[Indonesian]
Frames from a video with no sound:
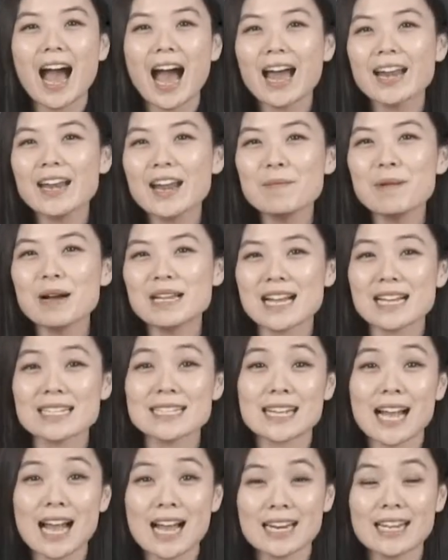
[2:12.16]
Ada banyak
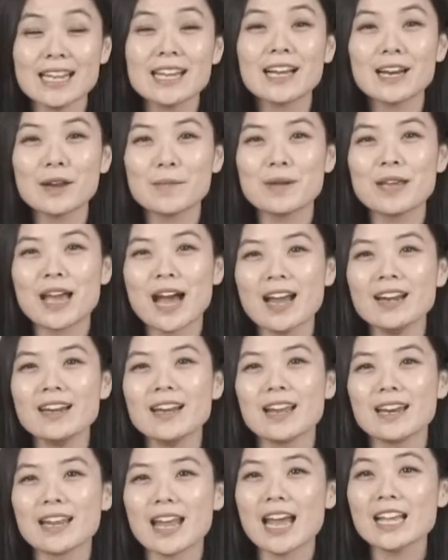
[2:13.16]
sekali kelebihan dari